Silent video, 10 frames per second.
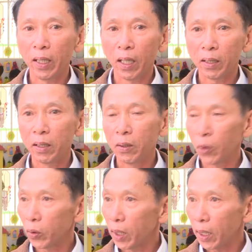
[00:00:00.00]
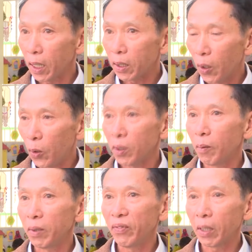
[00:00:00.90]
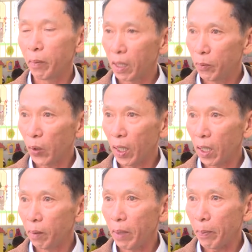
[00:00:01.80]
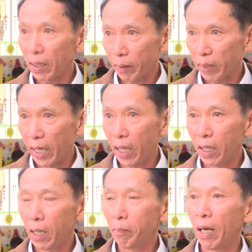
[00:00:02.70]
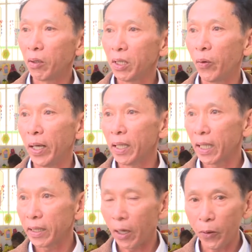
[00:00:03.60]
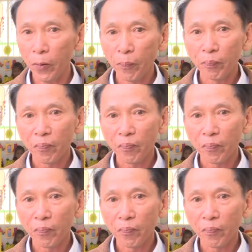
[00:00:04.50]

thấy là trường tổ chức rất là tốt trong cái việc kiểm soát cái bếp ăn tập thể để đảm bảo sức khỏe cho các cháu.